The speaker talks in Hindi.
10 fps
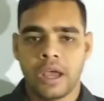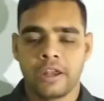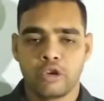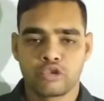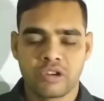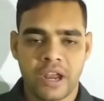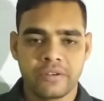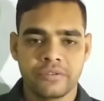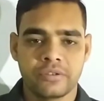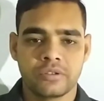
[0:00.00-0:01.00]
हेलो
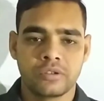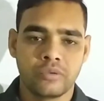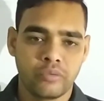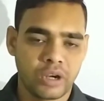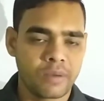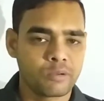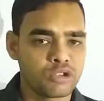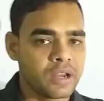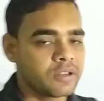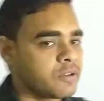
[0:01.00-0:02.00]
स्टूडेंट्स वेलकम टू
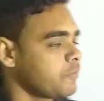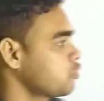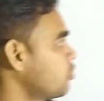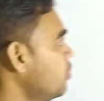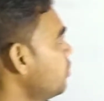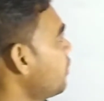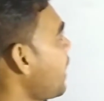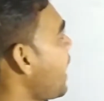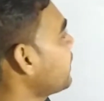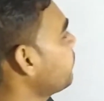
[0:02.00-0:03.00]
चैनल सब कुछ नो
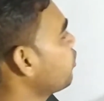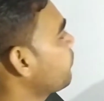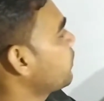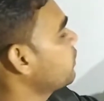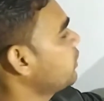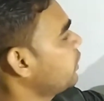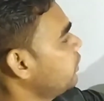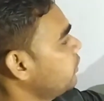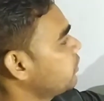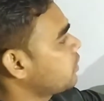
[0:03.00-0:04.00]
आज आप लोग पढ़ेंगे
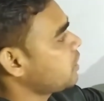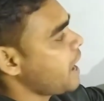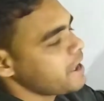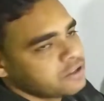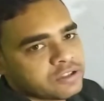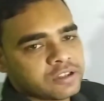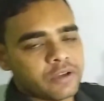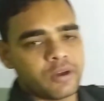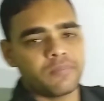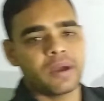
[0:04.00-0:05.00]
क्लास
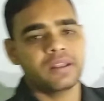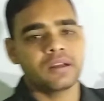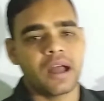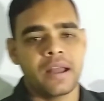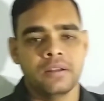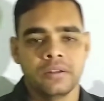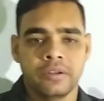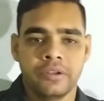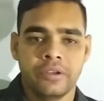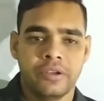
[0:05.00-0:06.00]
सेवन मैथ का
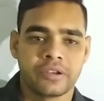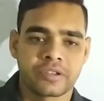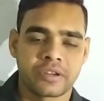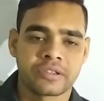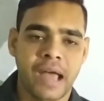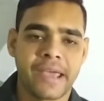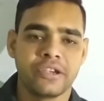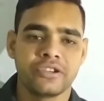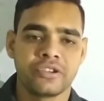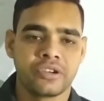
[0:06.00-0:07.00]

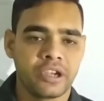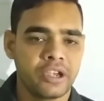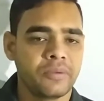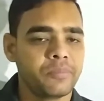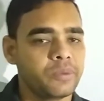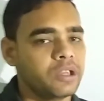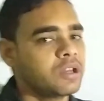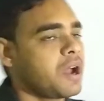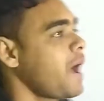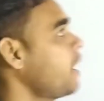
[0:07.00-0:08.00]
एक्सरसाइज टेन बी
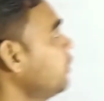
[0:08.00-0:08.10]
का